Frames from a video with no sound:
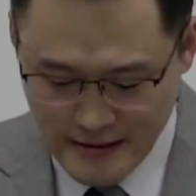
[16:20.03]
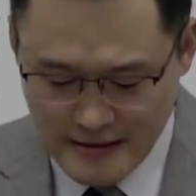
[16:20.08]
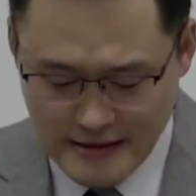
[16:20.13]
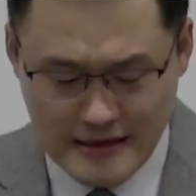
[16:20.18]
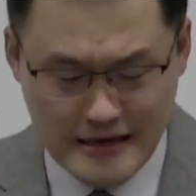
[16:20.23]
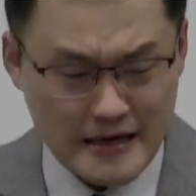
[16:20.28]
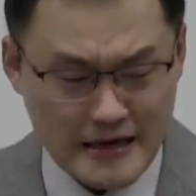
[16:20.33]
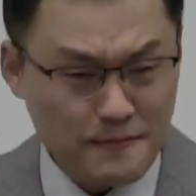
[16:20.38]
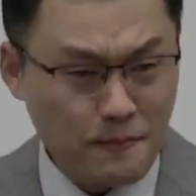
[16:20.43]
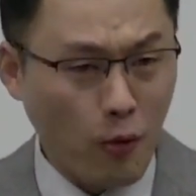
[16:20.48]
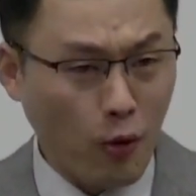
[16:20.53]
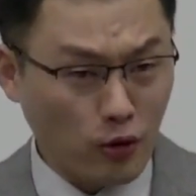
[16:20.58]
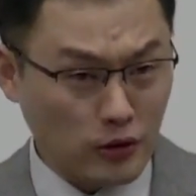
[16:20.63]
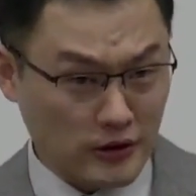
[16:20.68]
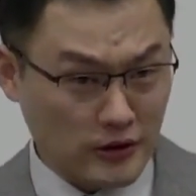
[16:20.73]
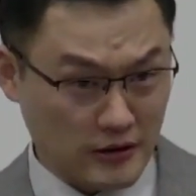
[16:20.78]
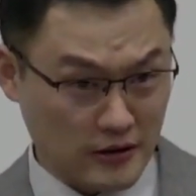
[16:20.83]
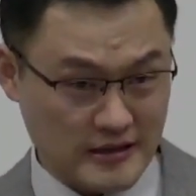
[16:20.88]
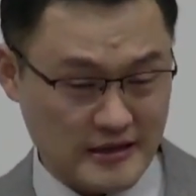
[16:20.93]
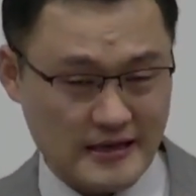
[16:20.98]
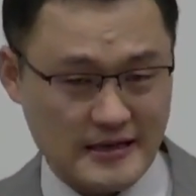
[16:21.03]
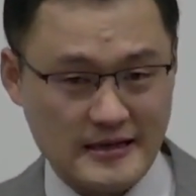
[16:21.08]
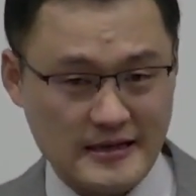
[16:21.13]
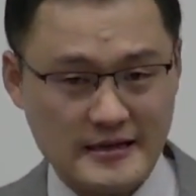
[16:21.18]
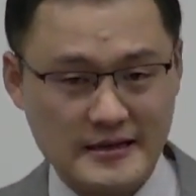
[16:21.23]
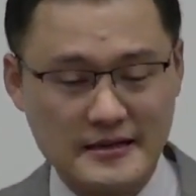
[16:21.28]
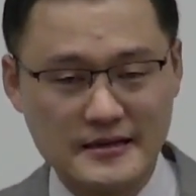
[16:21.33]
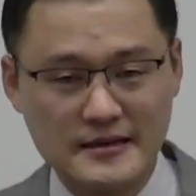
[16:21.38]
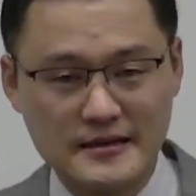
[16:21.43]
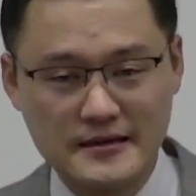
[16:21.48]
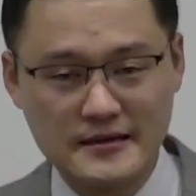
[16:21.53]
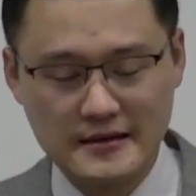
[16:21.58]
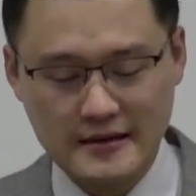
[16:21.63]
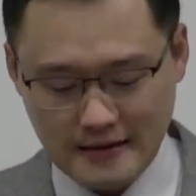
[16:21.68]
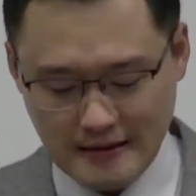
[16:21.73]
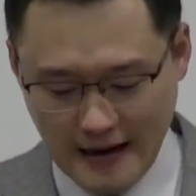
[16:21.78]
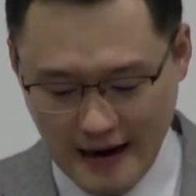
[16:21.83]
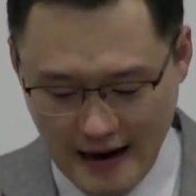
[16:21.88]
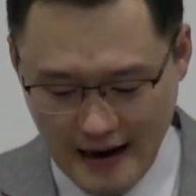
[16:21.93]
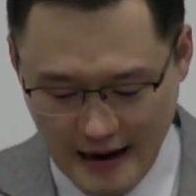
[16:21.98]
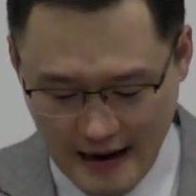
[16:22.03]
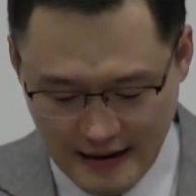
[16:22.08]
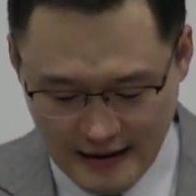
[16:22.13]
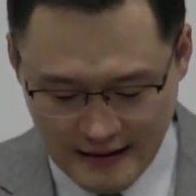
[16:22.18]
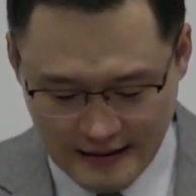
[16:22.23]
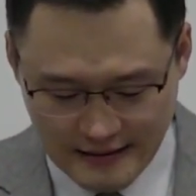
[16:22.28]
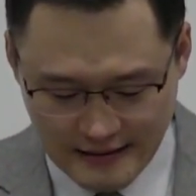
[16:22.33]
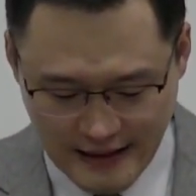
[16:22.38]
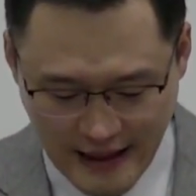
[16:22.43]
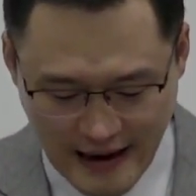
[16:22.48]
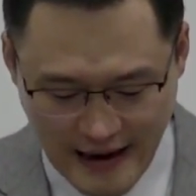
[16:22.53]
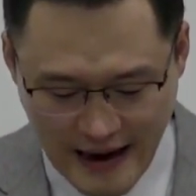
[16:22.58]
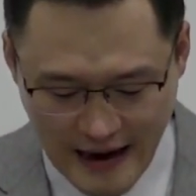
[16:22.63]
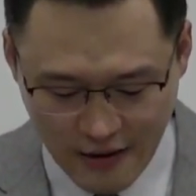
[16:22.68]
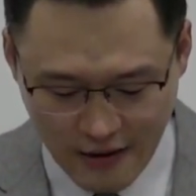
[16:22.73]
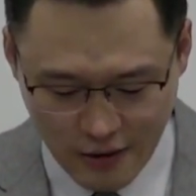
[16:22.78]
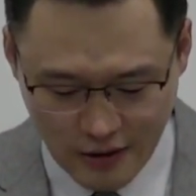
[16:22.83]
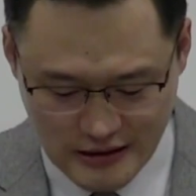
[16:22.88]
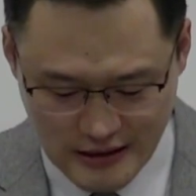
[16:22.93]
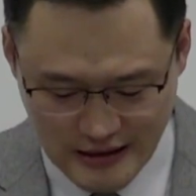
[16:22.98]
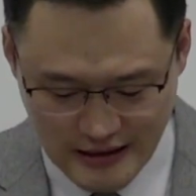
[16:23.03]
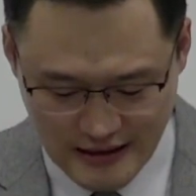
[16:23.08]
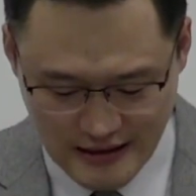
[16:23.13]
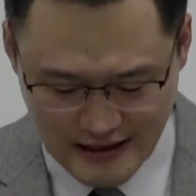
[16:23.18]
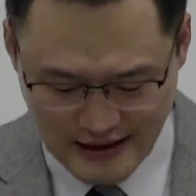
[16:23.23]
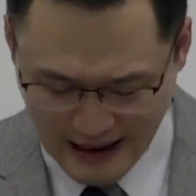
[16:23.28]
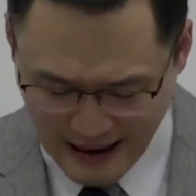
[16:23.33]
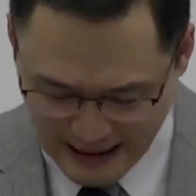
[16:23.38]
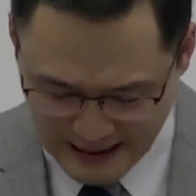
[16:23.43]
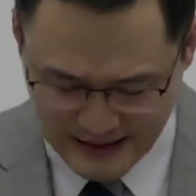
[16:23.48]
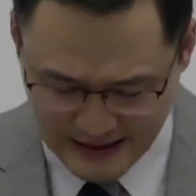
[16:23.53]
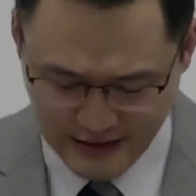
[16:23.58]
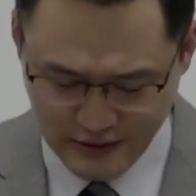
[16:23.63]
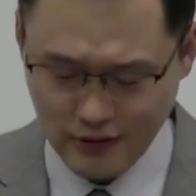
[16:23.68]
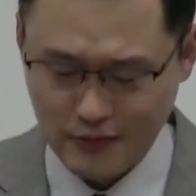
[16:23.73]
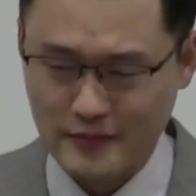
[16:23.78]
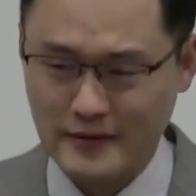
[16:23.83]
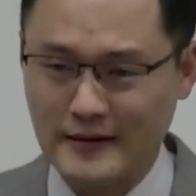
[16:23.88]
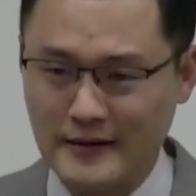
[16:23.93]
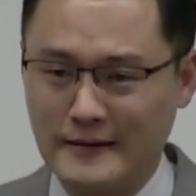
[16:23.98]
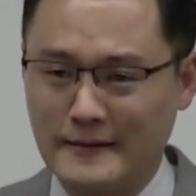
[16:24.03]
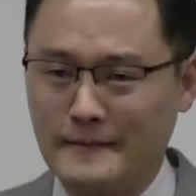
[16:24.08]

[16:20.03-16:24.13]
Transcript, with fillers: 이 모든 것이 다 내가 한 것이 아니라는 겁니다.